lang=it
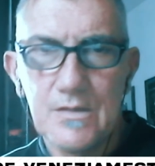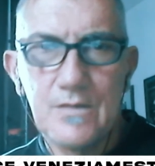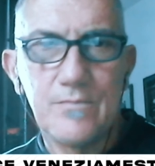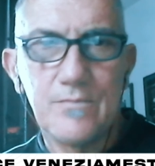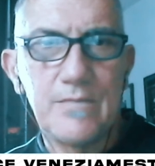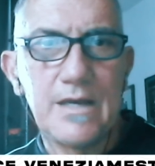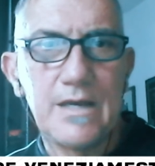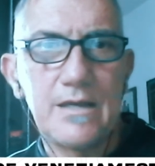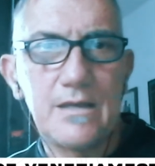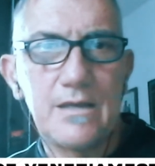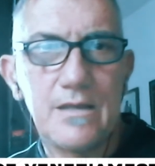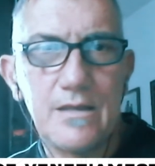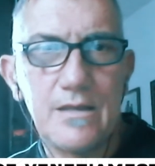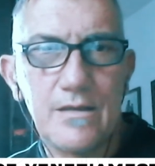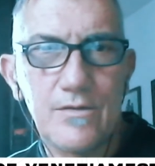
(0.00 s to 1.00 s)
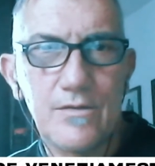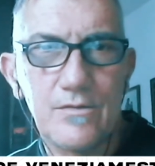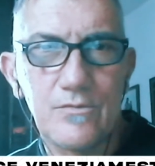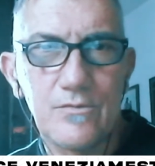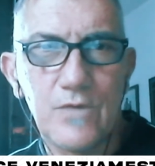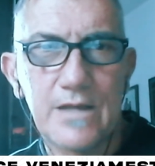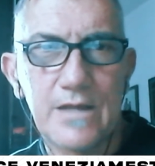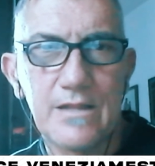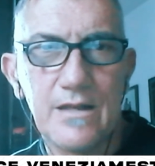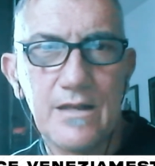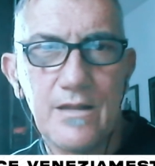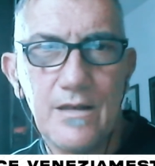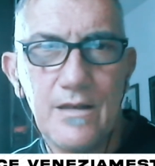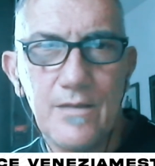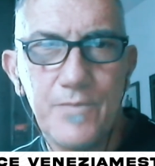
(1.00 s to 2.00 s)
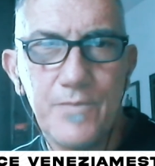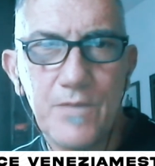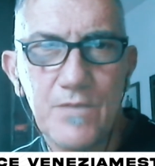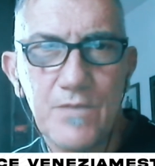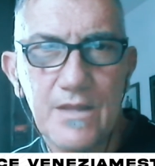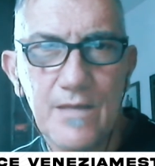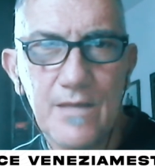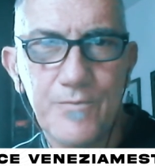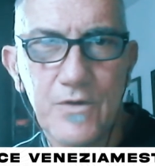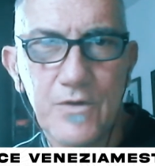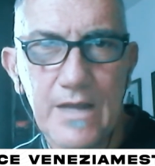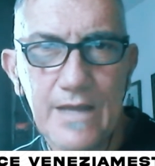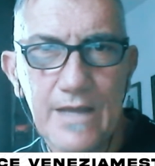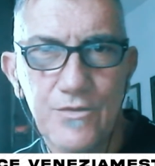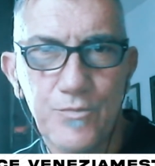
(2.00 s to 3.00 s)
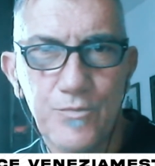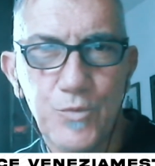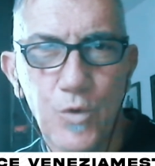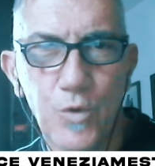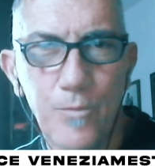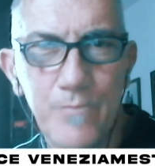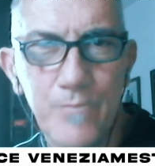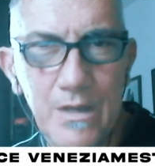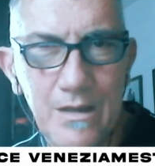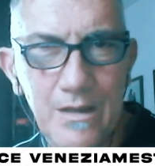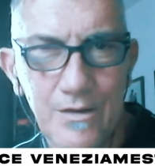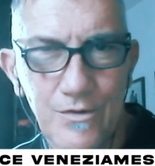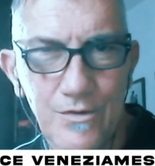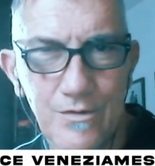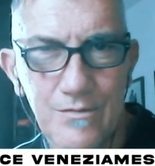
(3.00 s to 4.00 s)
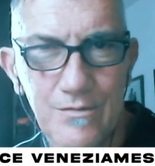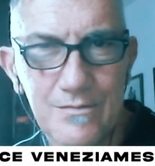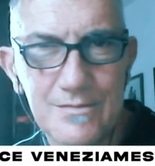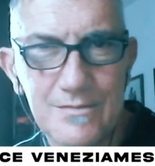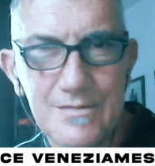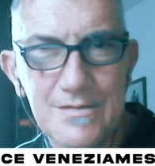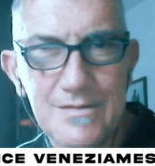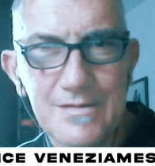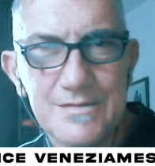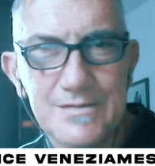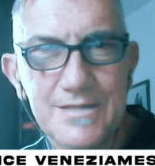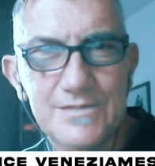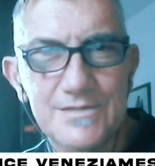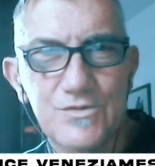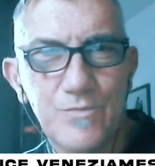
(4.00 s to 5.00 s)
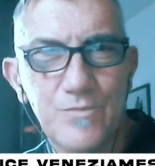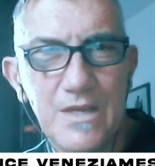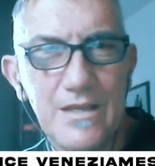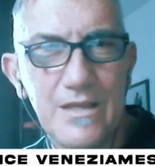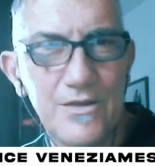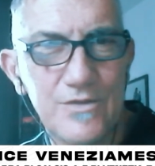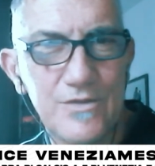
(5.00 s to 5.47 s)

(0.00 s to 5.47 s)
Ma eh, guarda, le, le, prime di campionato più o meno si assomigliano